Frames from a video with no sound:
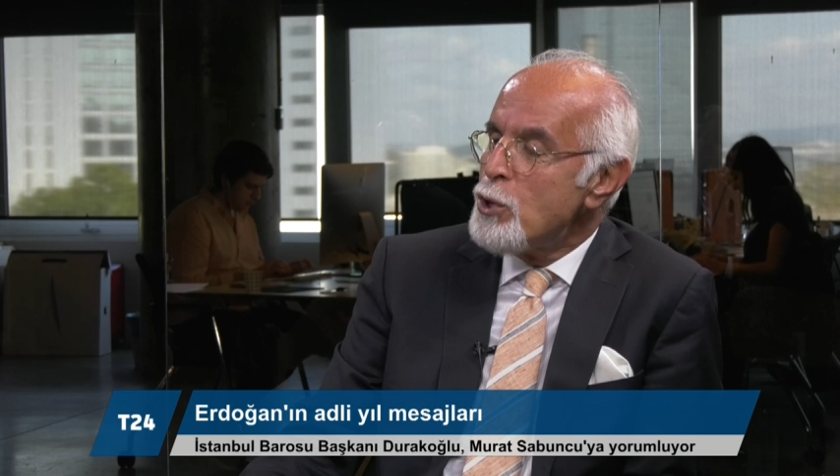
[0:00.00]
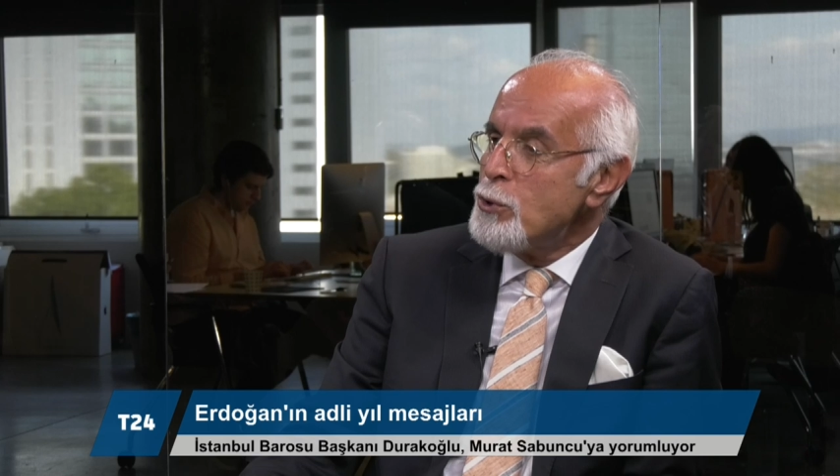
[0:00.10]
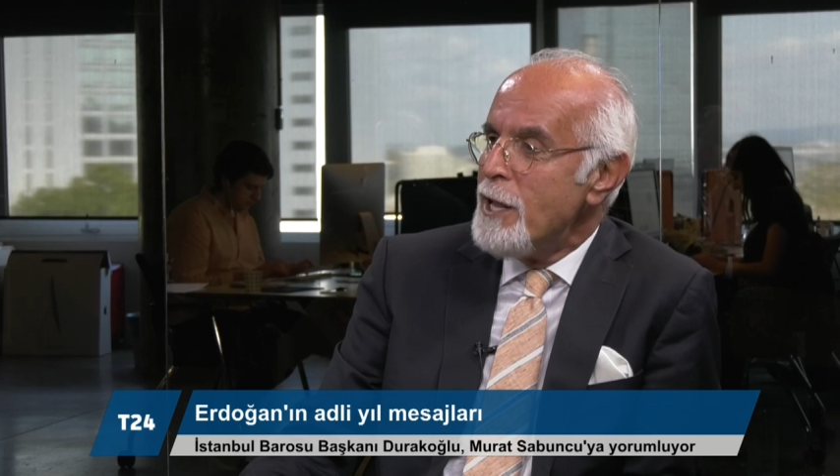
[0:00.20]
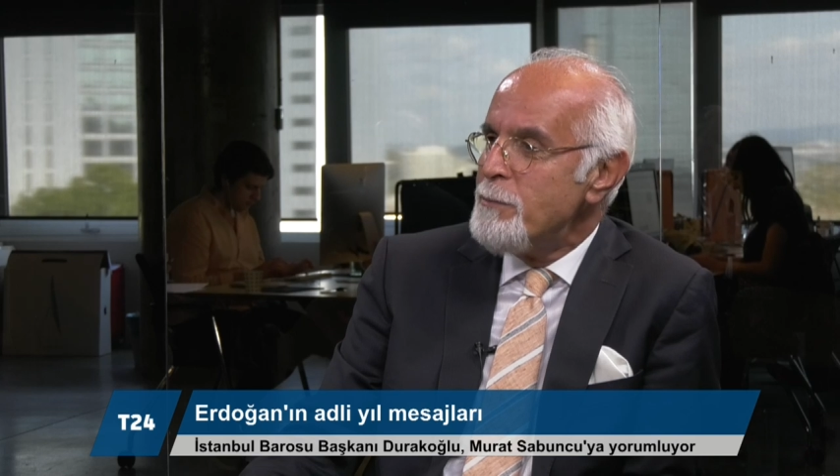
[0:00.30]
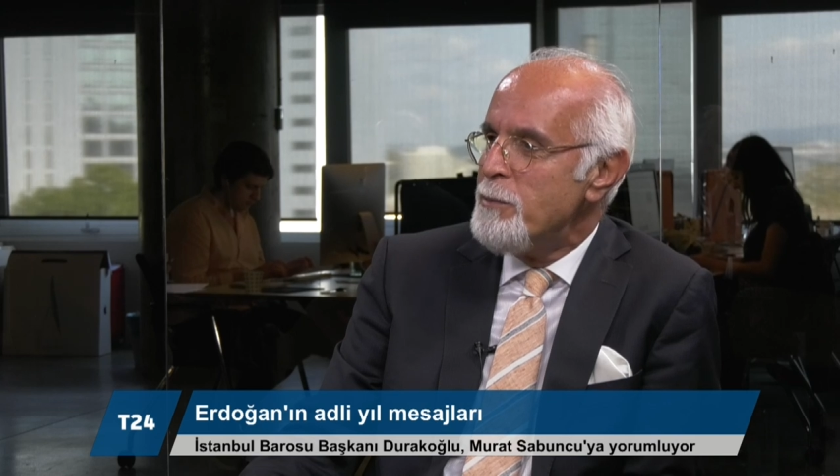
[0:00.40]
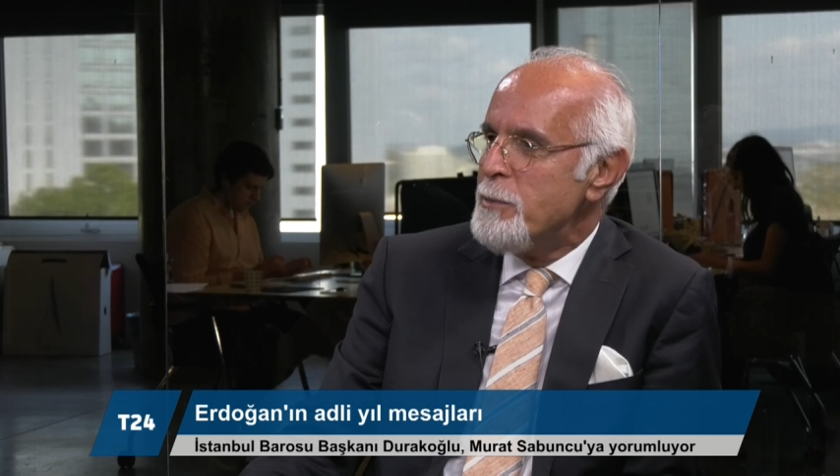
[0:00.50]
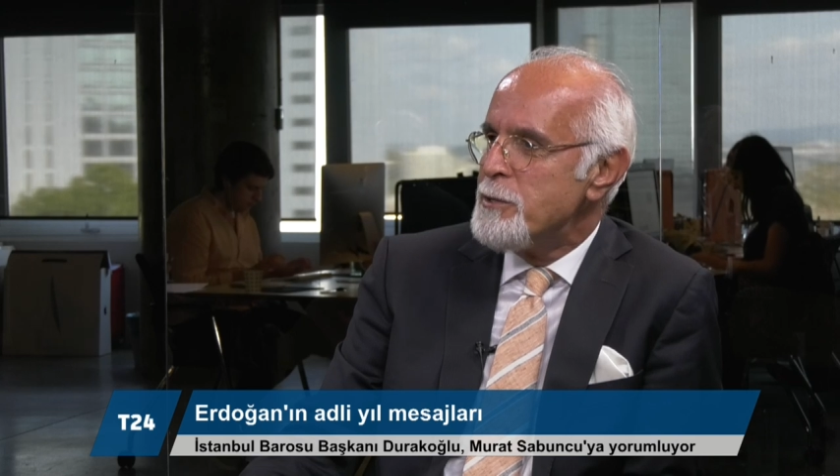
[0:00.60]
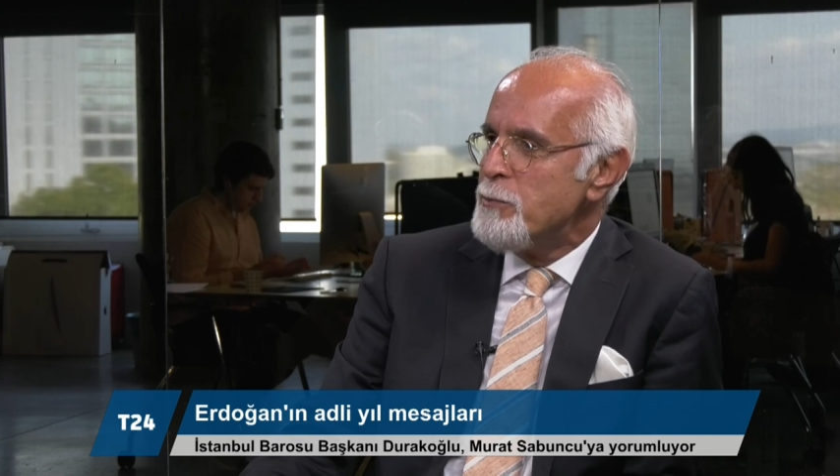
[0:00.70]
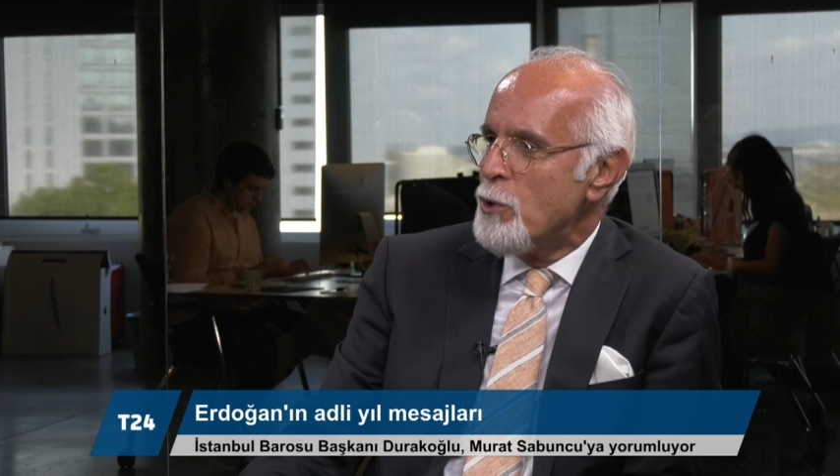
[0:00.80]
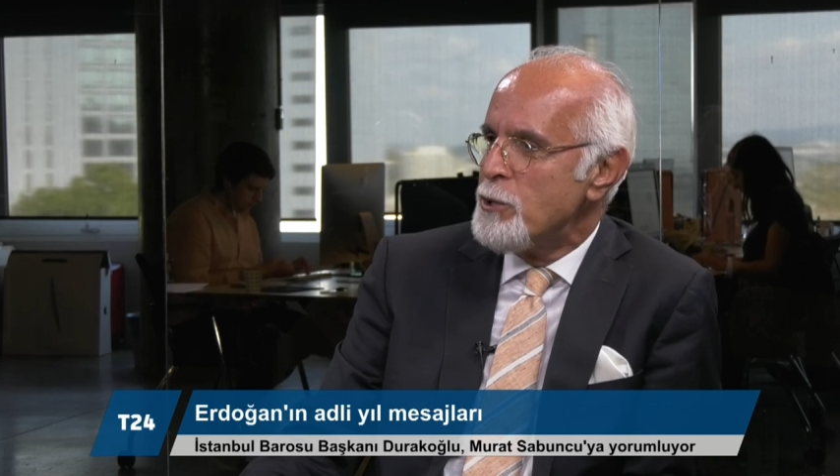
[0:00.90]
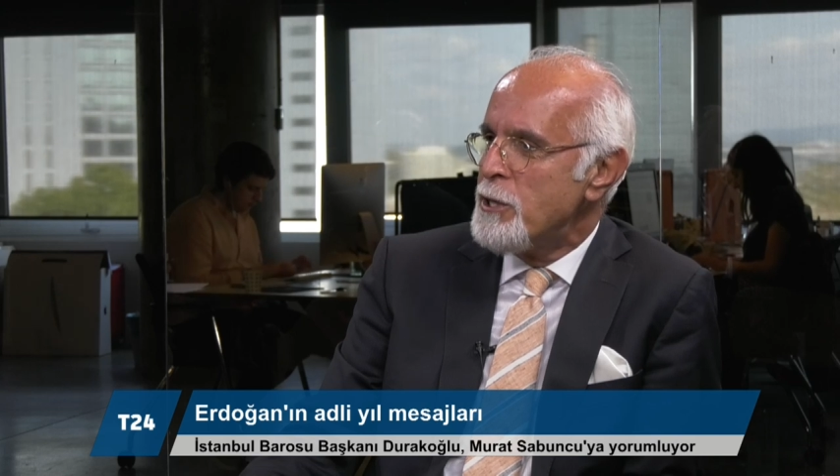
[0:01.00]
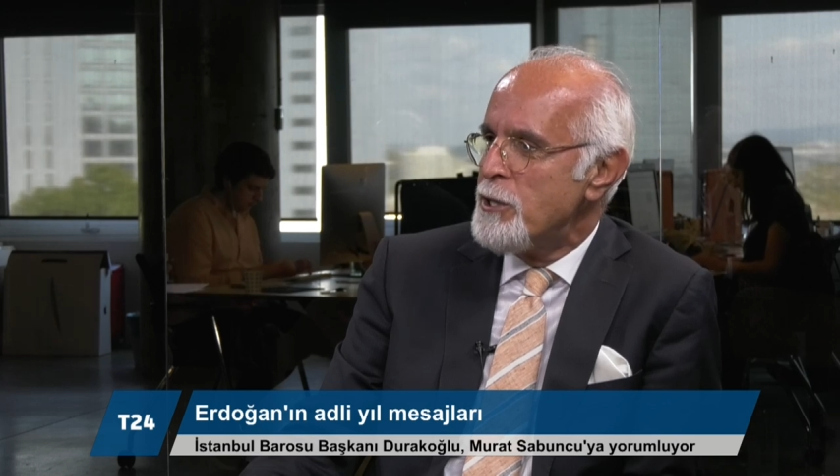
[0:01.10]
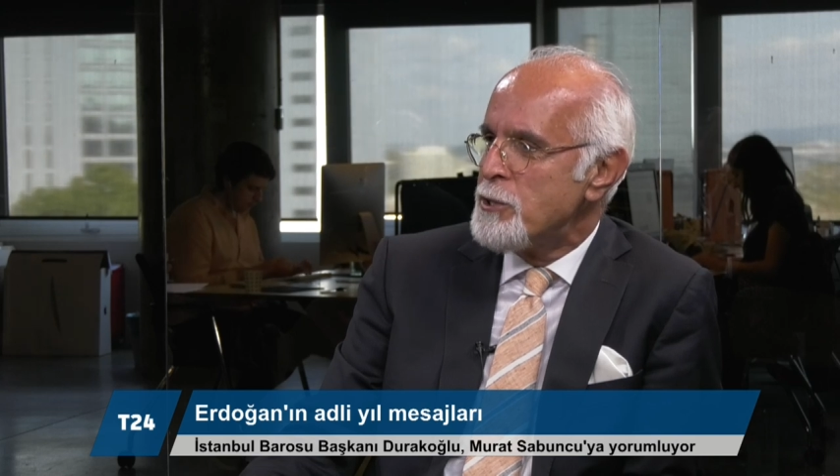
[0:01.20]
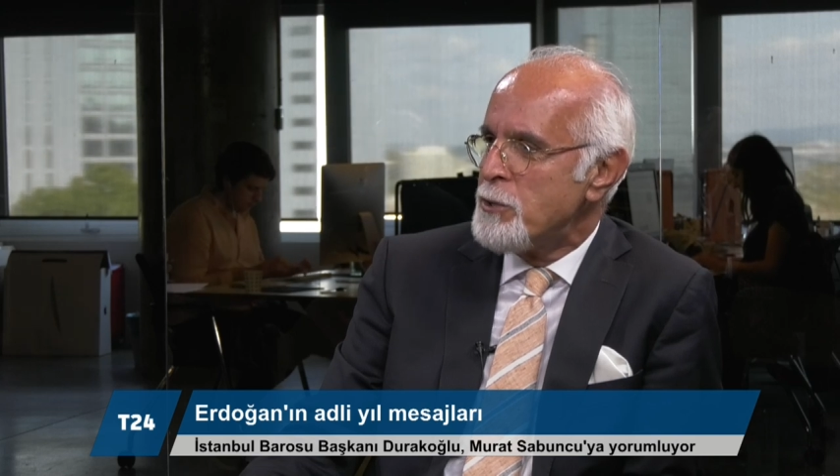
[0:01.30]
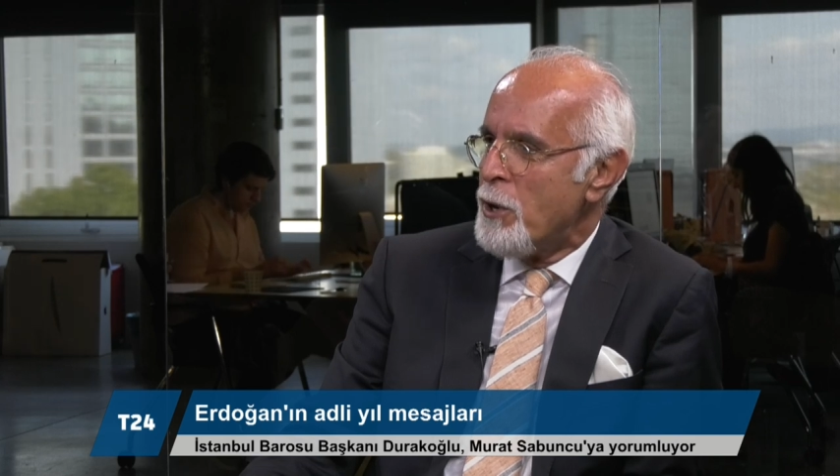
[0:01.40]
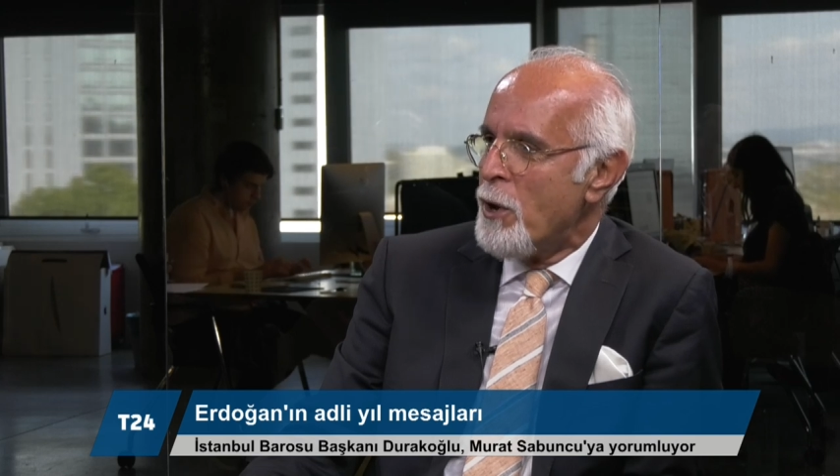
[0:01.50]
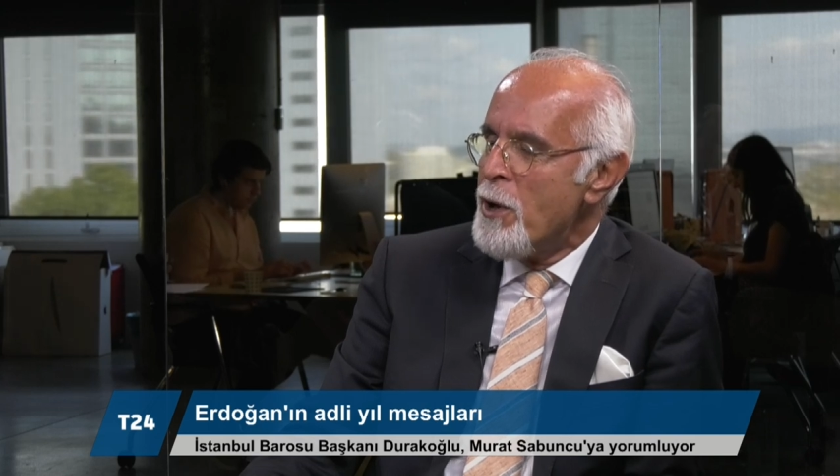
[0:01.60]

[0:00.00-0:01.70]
çok net bir biçimde ortaya çıkıyor.